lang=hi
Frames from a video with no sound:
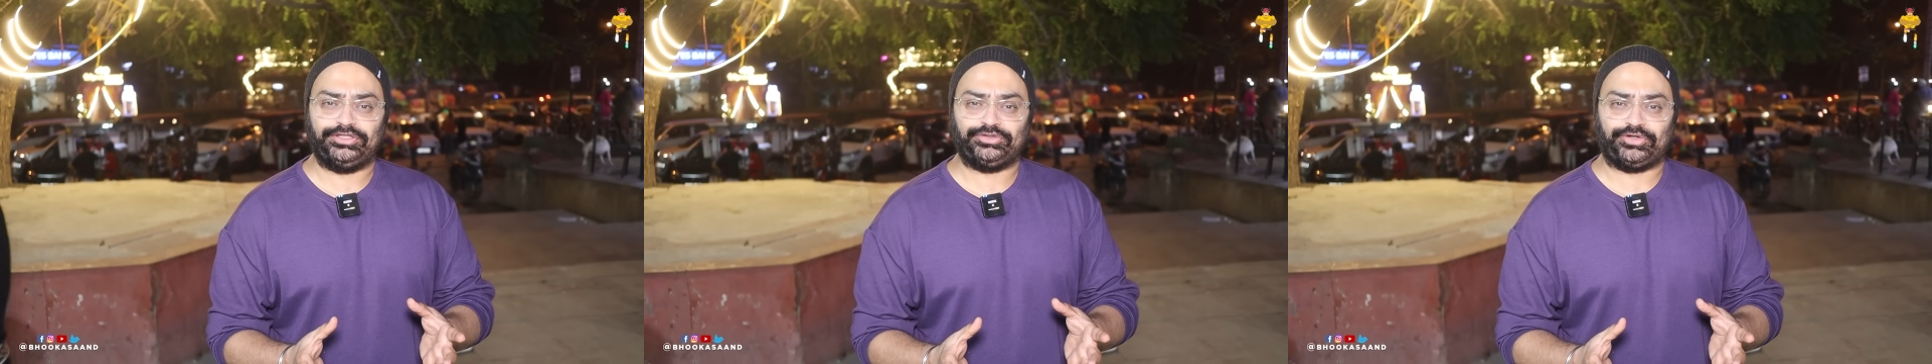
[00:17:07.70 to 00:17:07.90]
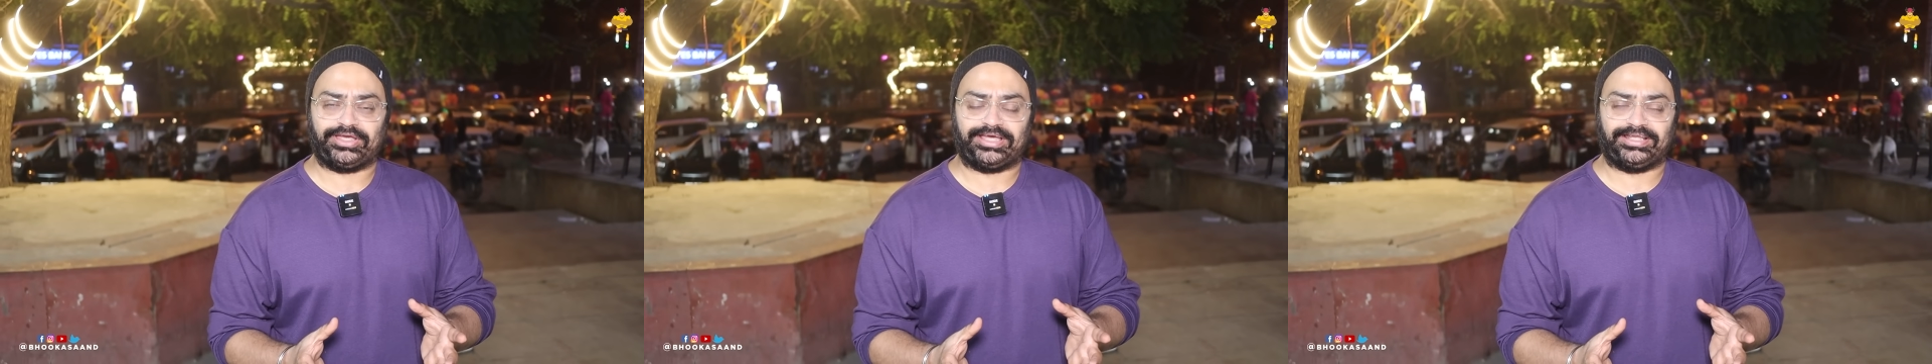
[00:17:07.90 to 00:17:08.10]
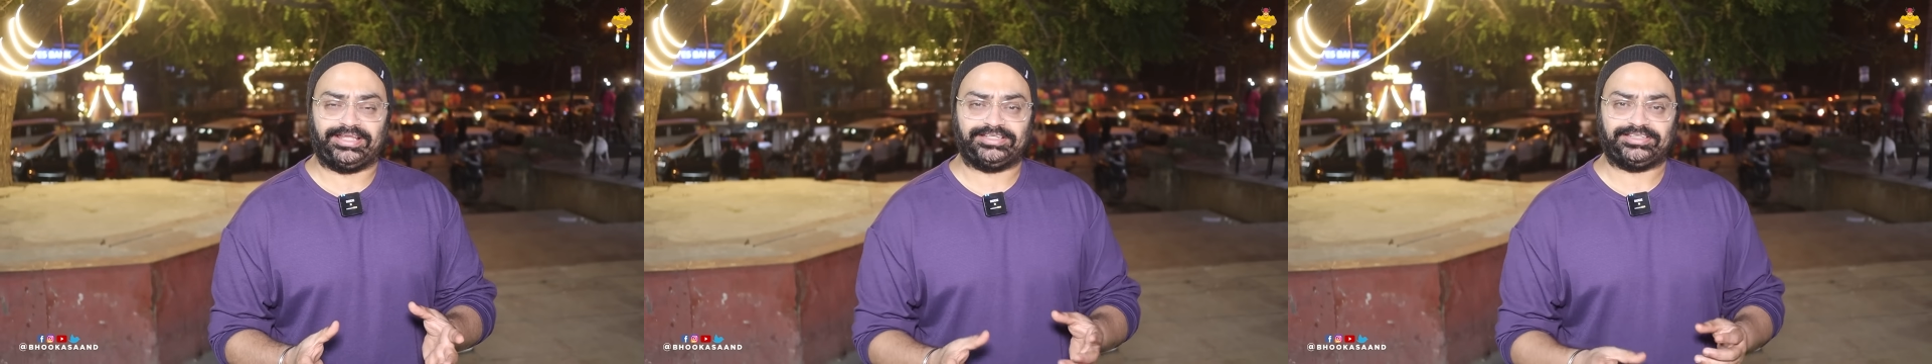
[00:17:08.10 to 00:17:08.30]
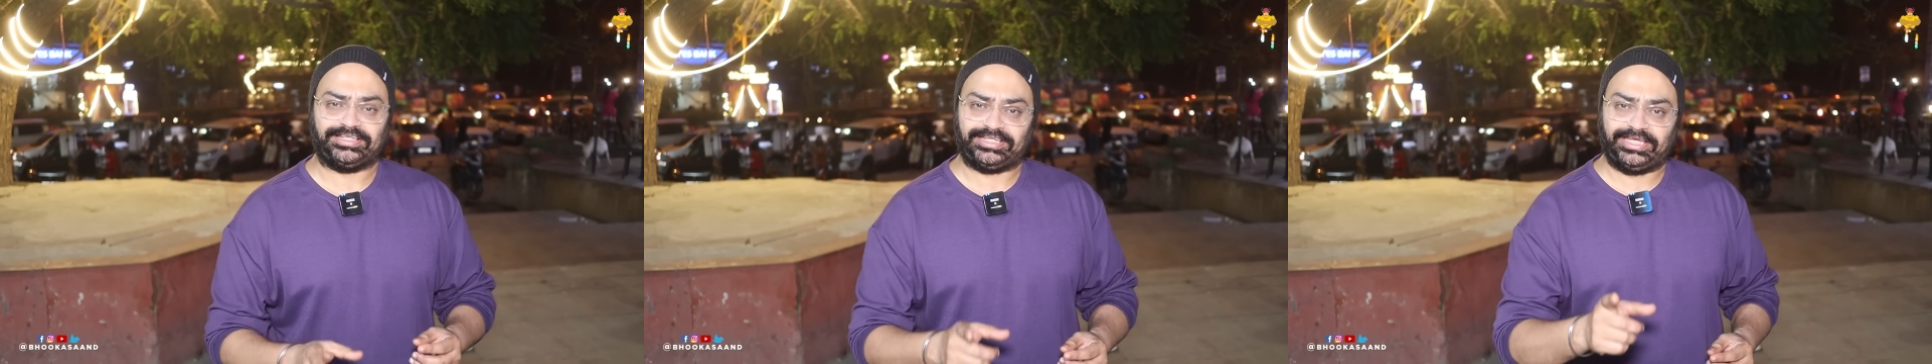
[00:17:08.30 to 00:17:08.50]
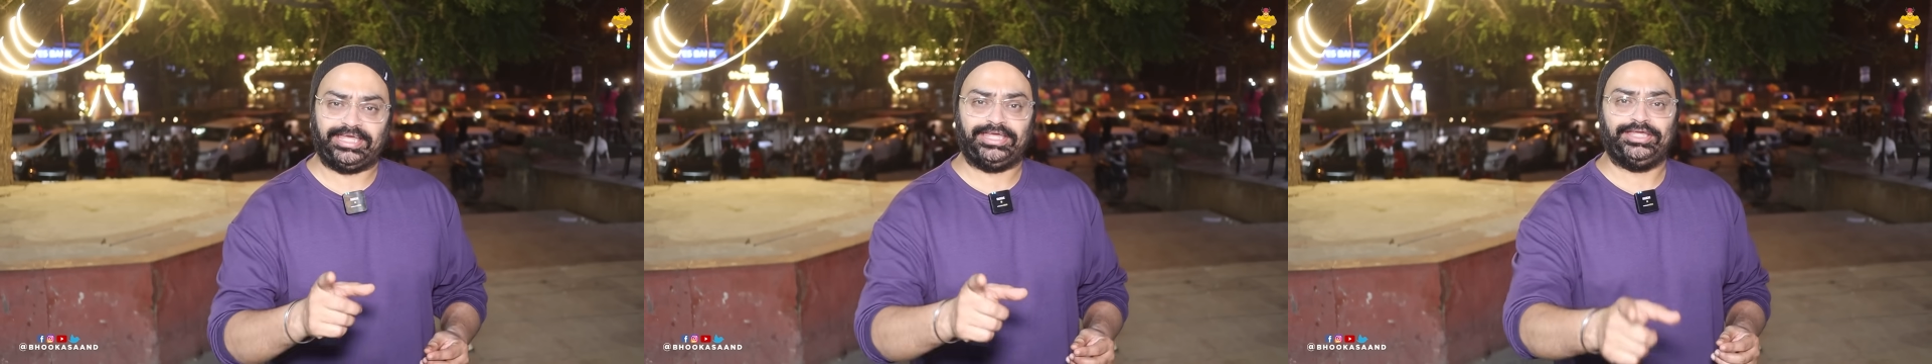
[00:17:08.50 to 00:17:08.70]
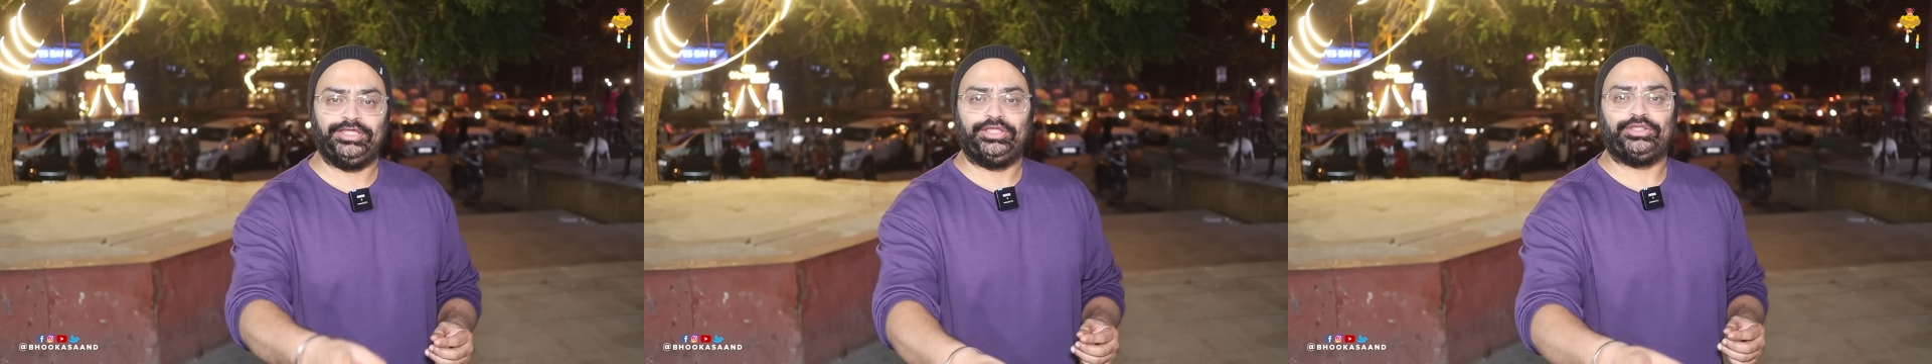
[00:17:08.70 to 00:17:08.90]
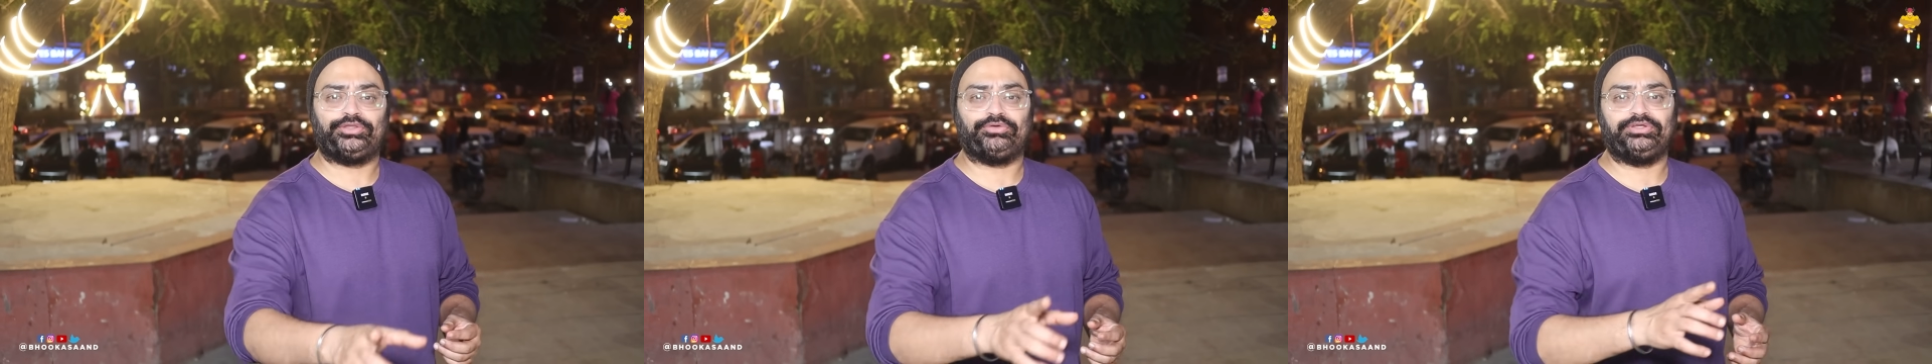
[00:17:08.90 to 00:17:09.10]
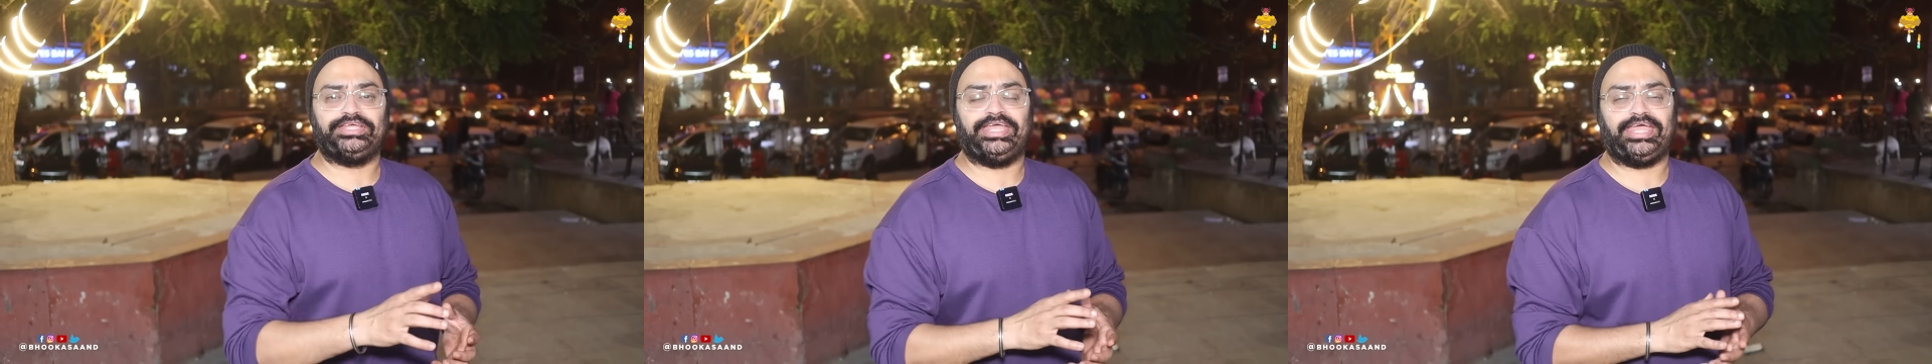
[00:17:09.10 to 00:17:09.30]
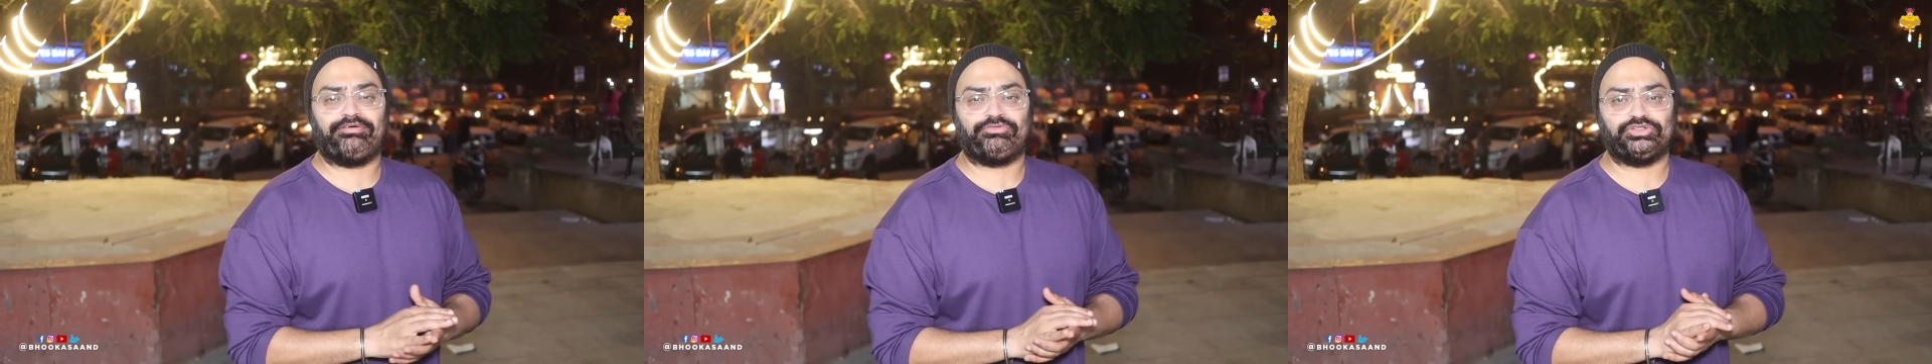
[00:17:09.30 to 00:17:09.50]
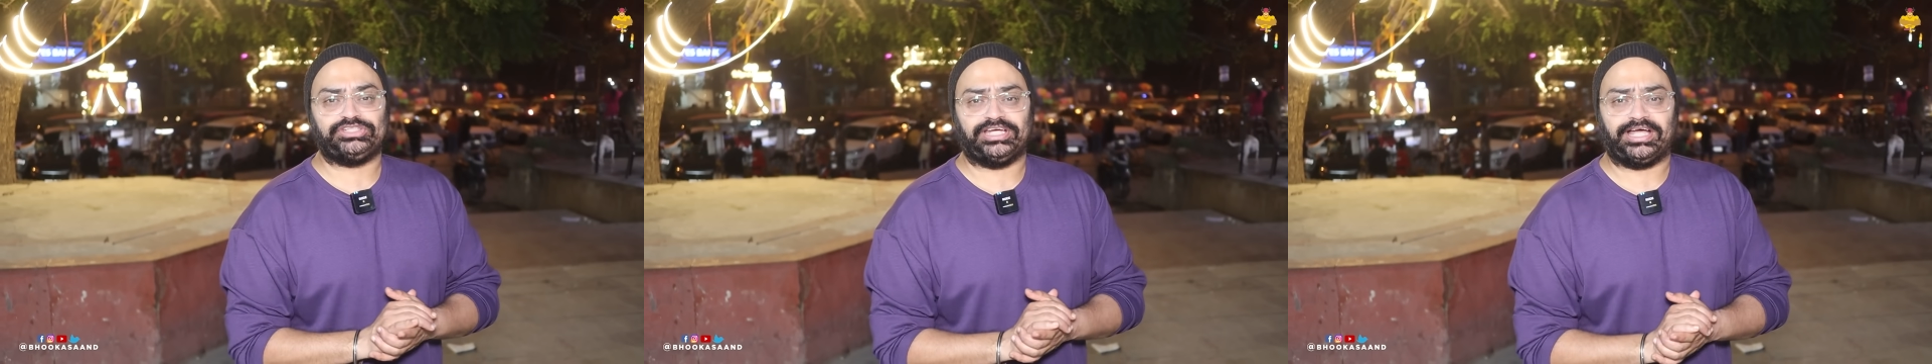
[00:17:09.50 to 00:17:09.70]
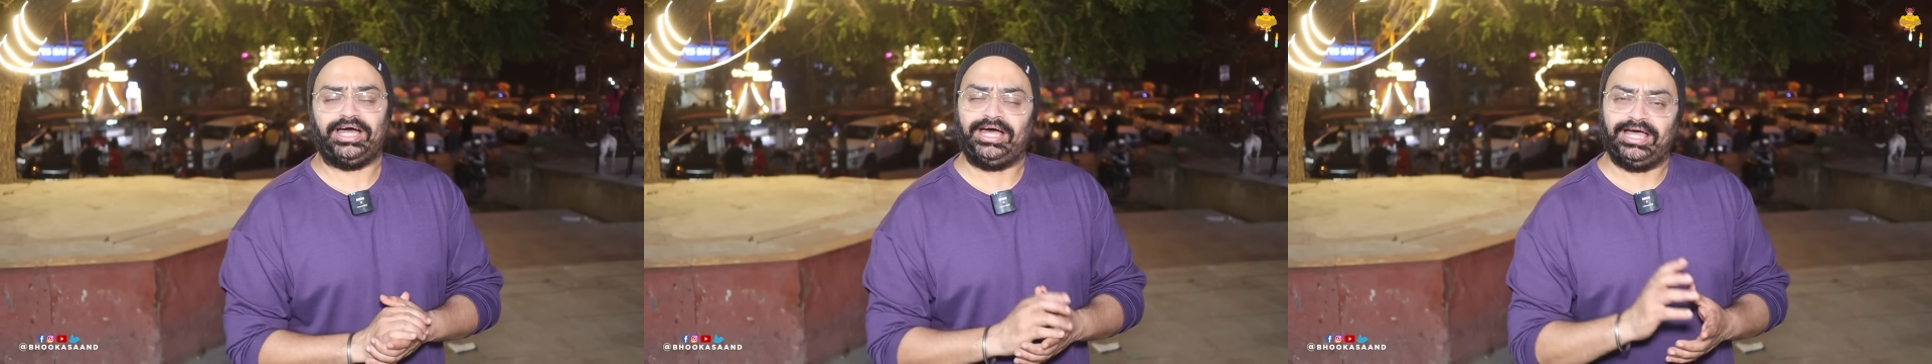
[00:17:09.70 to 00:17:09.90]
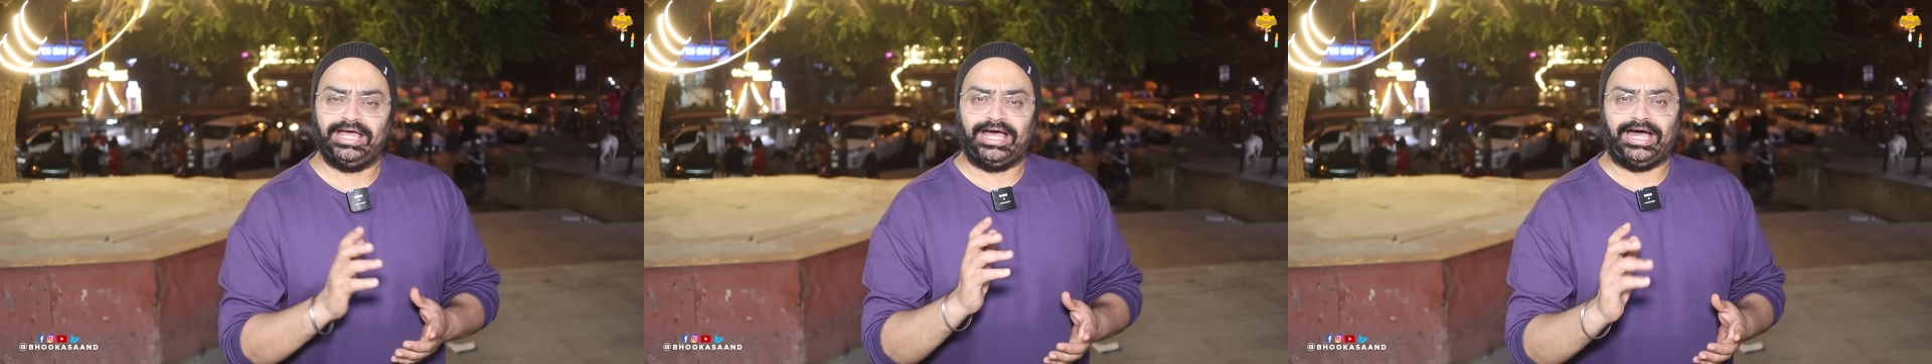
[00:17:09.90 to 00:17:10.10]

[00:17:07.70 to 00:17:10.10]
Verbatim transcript: एंजॉय करना चाहते हैं तो ये है वो जगह